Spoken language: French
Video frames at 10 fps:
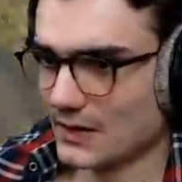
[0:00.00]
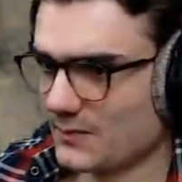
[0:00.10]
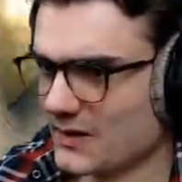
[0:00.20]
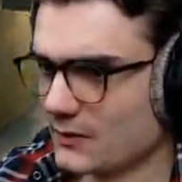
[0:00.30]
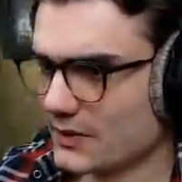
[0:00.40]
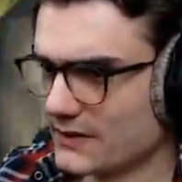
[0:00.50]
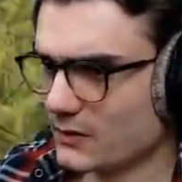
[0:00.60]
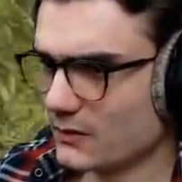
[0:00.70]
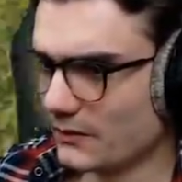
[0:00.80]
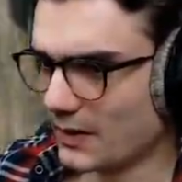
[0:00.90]
Mais dans l'idée,
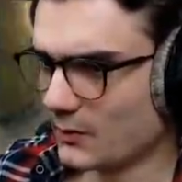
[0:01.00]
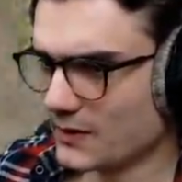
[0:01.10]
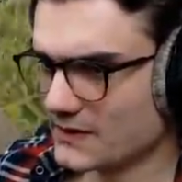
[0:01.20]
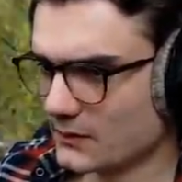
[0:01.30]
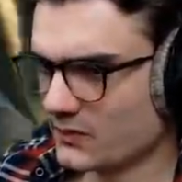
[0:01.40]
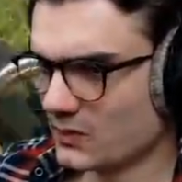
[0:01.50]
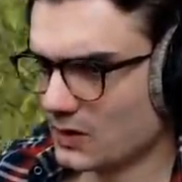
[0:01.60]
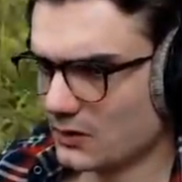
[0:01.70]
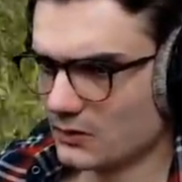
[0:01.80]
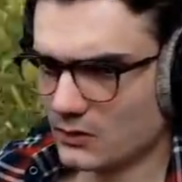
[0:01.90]
on va vraiment essayer de
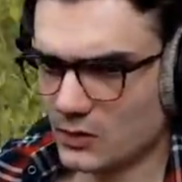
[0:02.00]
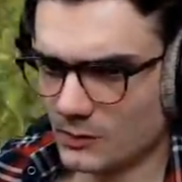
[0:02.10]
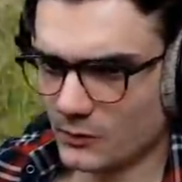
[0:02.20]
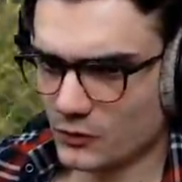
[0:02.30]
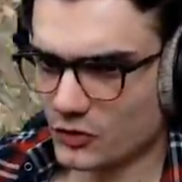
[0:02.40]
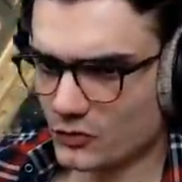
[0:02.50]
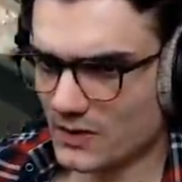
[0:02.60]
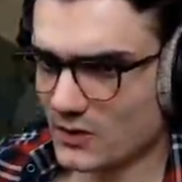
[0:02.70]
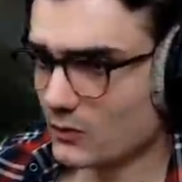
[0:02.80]
voir comment jouer au